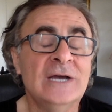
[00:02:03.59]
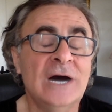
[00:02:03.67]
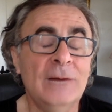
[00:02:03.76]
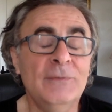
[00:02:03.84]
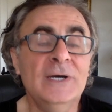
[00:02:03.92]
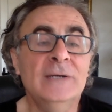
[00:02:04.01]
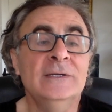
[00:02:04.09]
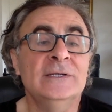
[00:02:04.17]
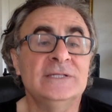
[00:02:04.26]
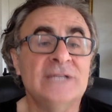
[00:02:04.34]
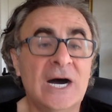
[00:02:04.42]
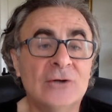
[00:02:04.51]
Ama
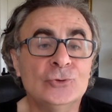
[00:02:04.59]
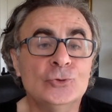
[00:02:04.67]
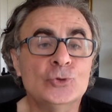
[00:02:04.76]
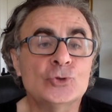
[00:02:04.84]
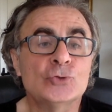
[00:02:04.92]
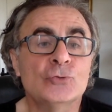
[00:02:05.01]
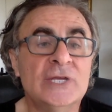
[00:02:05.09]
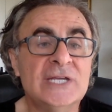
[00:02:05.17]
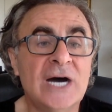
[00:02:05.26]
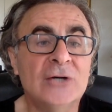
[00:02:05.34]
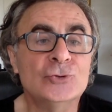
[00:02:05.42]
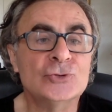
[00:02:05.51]
yağ dokusu ve
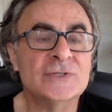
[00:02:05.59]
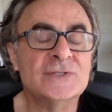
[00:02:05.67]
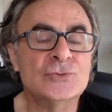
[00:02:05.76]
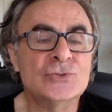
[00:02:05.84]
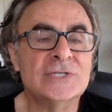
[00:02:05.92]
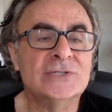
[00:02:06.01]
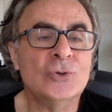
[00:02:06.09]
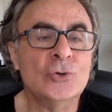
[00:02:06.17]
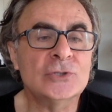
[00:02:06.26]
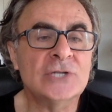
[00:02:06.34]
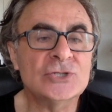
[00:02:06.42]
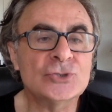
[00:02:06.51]
yağ hücresi üzerinde o
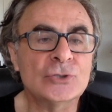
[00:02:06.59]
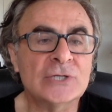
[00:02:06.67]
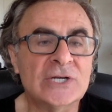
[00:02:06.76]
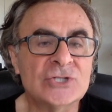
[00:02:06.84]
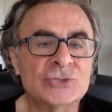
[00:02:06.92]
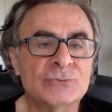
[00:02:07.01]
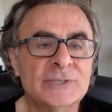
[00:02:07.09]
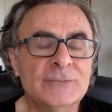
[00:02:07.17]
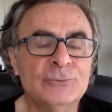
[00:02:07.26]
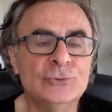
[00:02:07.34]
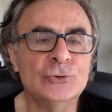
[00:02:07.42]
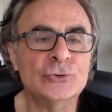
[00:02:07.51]
kadar çok araştırma
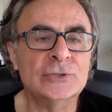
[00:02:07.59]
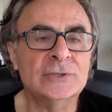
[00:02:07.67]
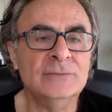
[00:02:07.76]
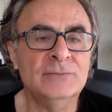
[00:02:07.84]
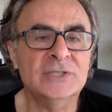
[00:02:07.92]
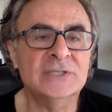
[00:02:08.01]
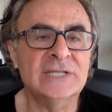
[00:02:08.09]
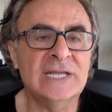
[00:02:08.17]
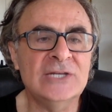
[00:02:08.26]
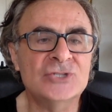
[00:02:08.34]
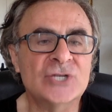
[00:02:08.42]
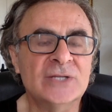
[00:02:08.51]
yapılıyor ki bakın
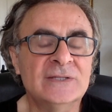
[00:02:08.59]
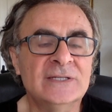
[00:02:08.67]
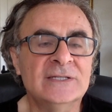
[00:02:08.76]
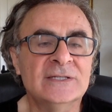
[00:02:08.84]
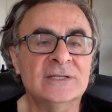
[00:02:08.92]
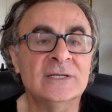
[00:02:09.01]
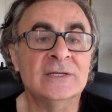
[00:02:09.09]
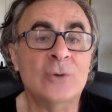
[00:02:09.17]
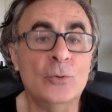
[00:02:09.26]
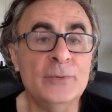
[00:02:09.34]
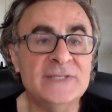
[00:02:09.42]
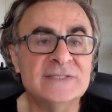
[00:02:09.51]
gelecekte
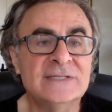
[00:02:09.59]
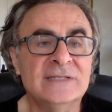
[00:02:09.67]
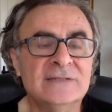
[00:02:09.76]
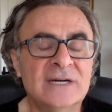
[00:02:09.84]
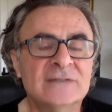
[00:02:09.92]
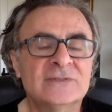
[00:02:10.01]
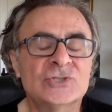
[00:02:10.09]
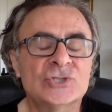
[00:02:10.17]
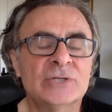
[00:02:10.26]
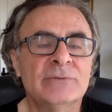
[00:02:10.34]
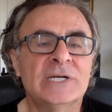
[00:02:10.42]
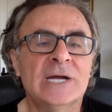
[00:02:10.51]
obezitenin
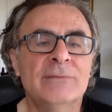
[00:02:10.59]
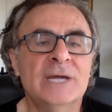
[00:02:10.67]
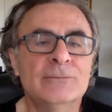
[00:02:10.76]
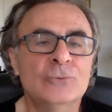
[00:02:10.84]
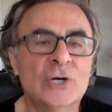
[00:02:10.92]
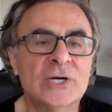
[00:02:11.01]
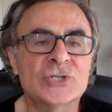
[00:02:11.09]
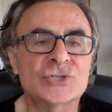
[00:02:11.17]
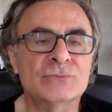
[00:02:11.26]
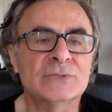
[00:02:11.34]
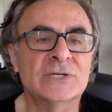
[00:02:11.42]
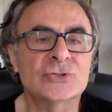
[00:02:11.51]
artışıyla beraber bu
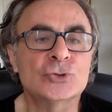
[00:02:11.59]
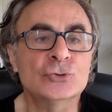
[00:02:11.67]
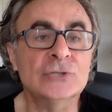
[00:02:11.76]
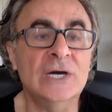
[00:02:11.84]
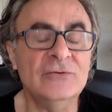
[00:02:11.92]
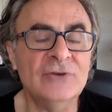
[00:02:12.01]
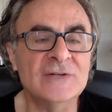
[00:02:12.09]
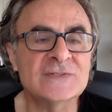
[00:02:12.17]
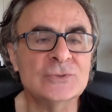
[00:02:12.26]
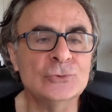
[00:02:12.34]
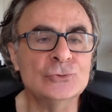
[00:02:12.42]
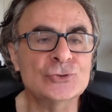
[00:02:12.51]
araştırmalar çok daha
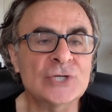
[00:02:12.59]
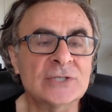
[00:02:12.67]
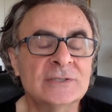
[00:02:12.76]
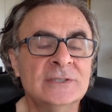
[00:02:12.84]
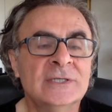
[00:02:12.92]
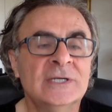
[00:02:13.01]
fazla olacak.